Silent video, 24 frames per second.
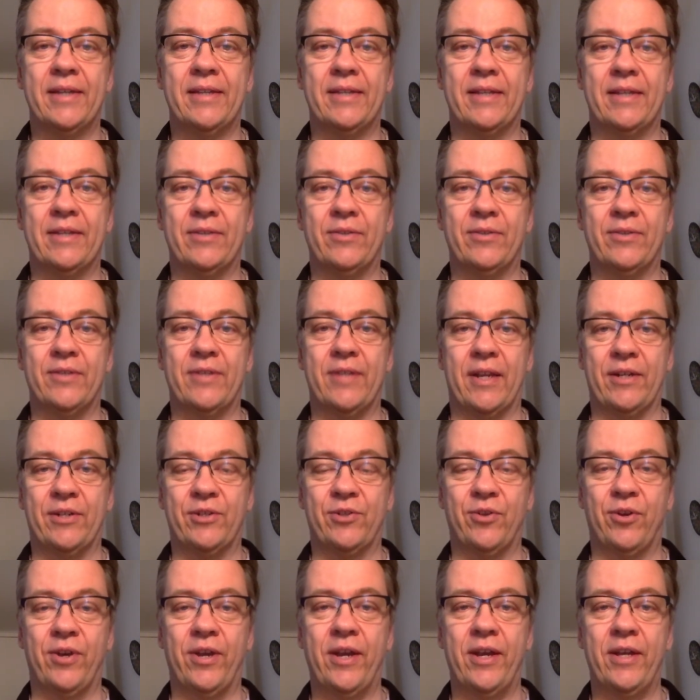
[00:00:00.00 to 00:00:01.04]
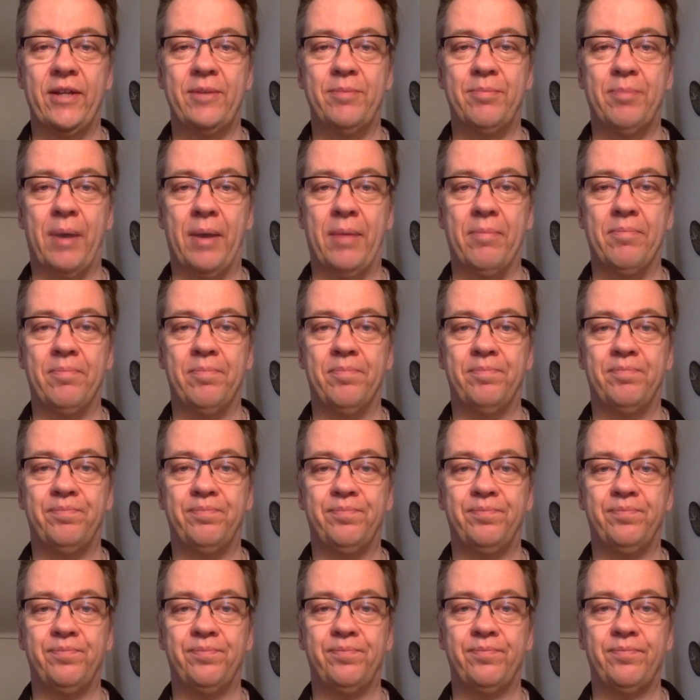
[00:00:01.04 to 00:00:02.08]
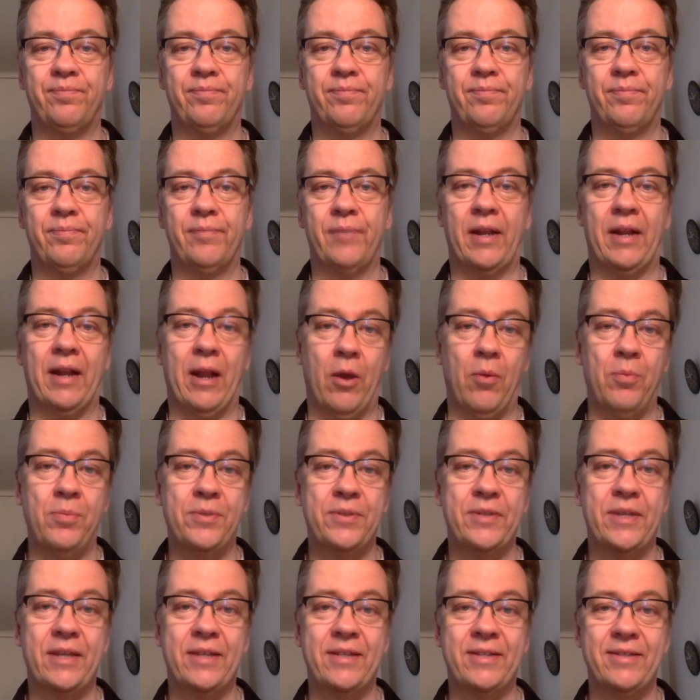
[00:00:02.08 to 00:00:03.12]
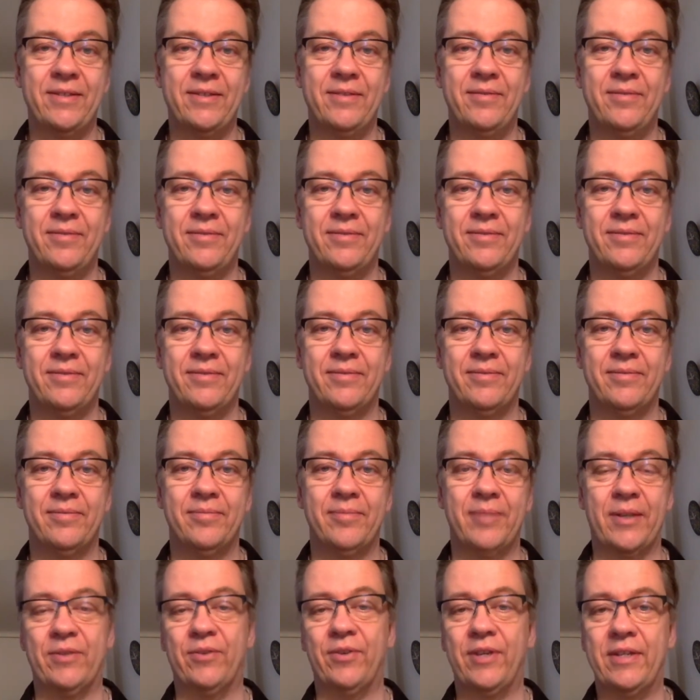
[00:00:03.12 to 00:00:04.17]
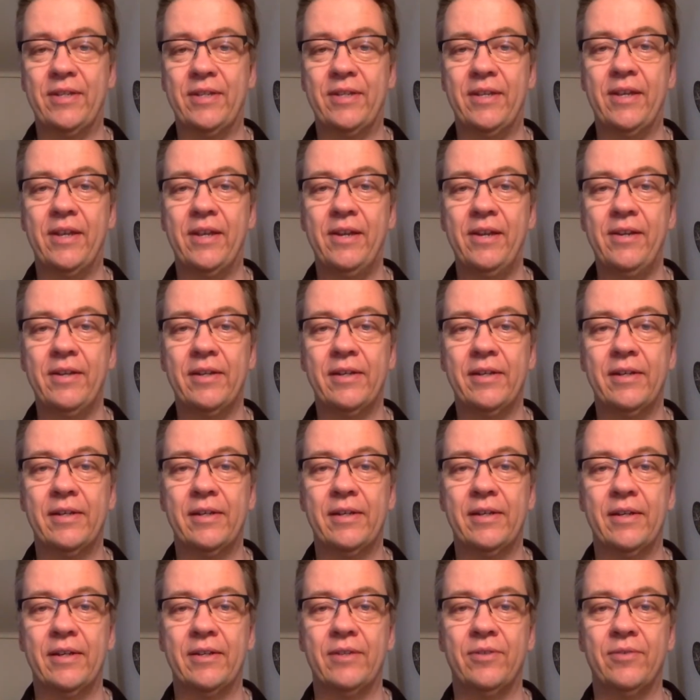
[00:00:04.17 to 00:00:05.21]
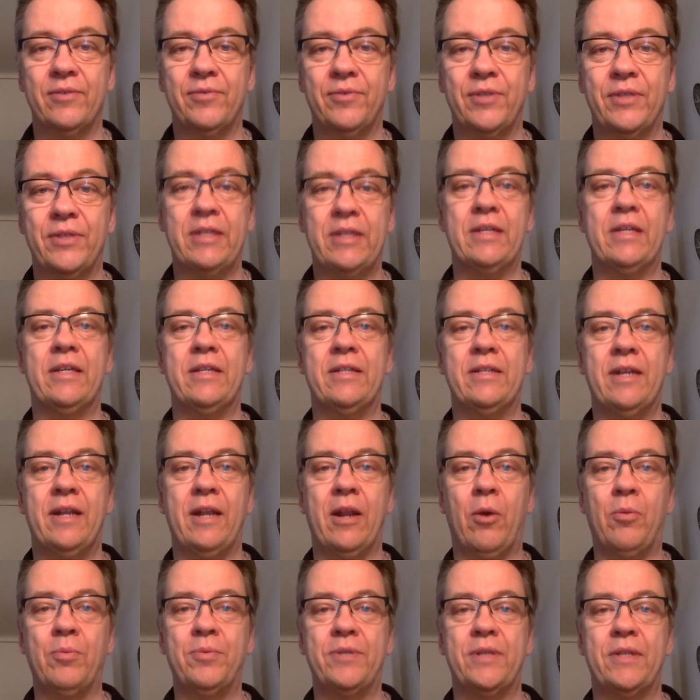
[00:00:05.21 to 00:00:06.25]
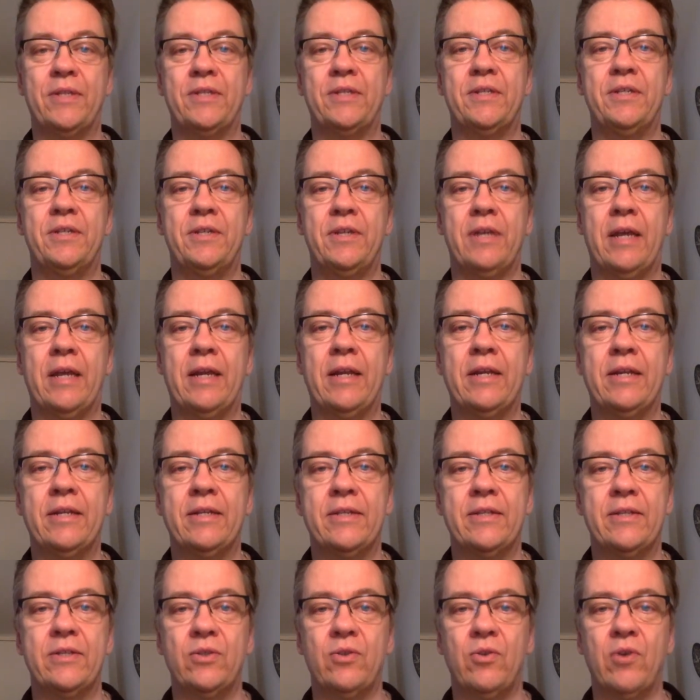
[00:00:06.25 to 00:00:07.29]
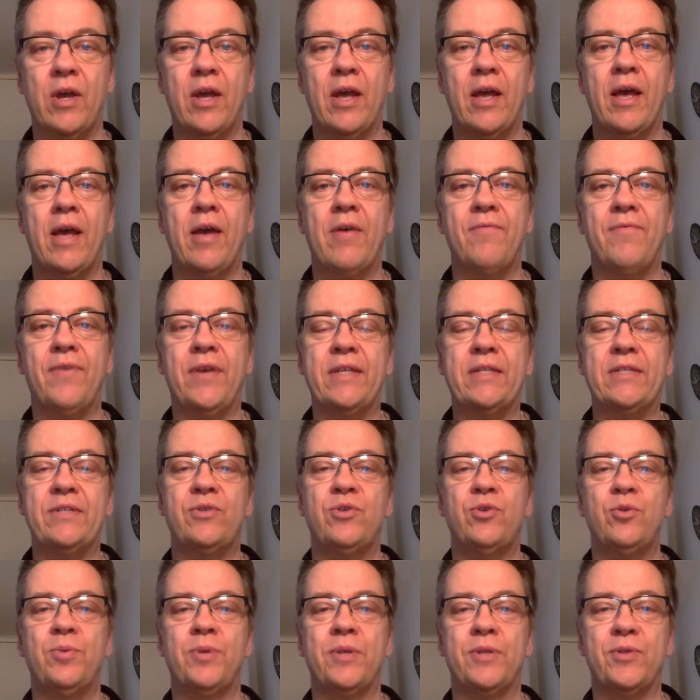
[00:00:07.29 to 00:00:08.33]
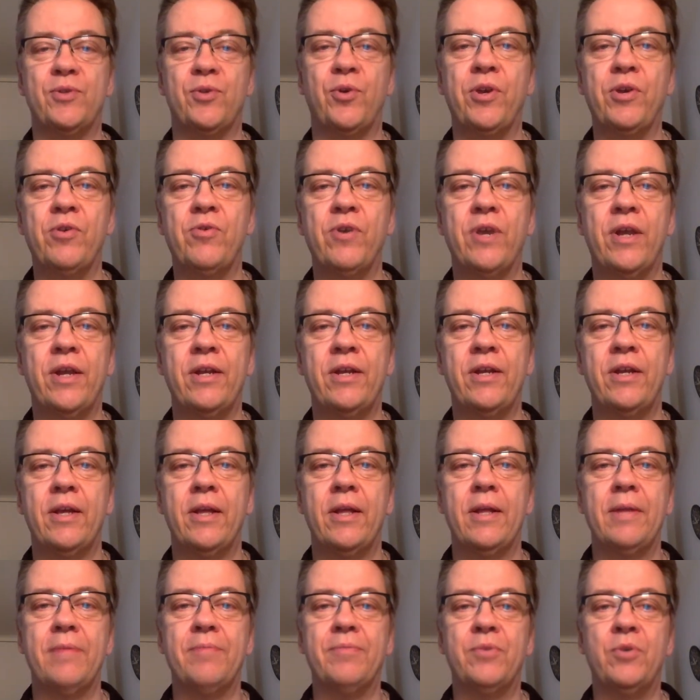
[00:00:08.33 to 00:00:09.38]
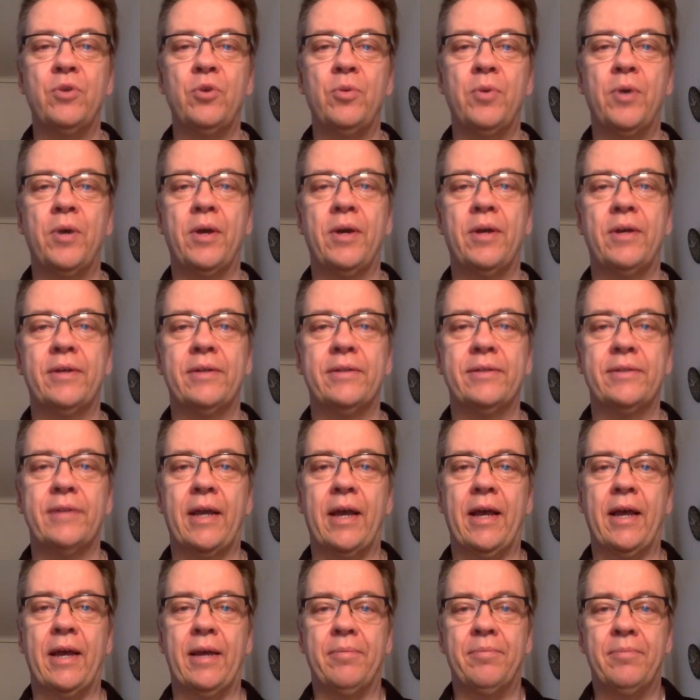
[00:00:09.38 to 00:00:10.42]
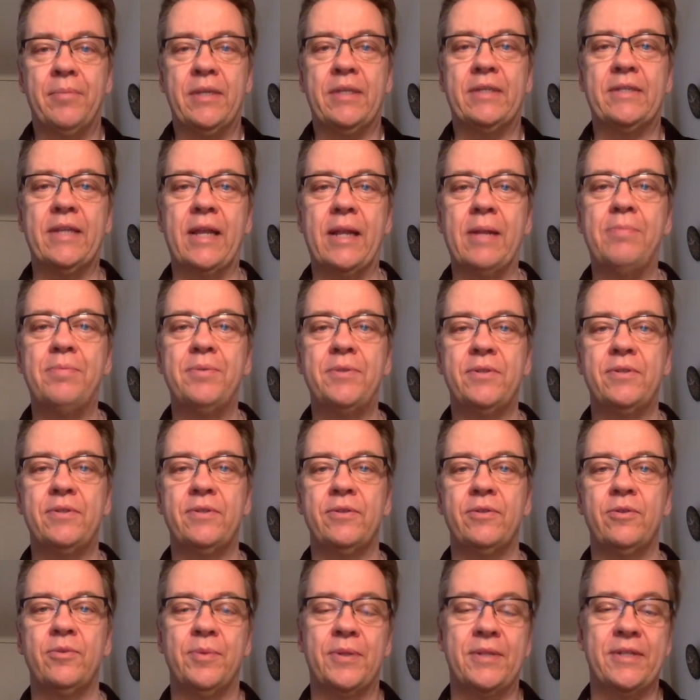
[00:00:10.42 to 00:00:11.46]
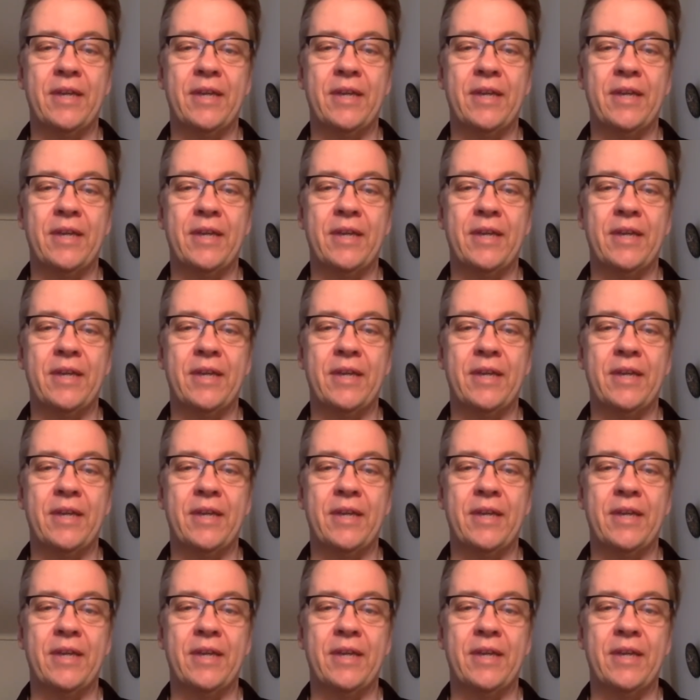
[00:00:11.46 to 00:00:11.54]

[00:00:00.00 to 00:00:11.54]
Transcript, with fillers: das uns da steuert, beim Glaubenssetzen, bei solchen Dingen. Also für diejenigen, die Glaubenssätze nicht kennen, das sind so feste Überzeugungen über mich selbst, über